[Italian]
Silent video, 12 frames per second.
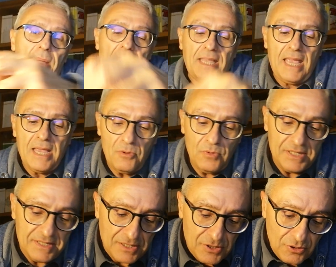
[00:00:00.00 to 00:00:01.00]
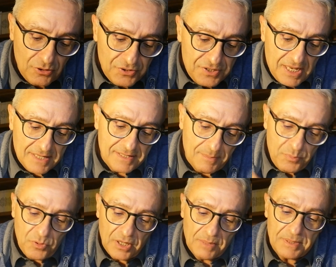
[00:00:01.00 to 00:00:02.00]
ma che in questa circostanza
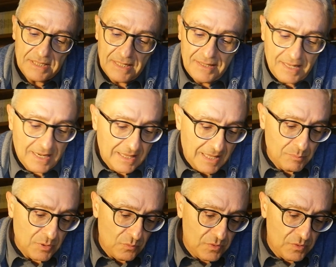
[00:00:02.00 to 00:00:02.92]
più che presentare l'album in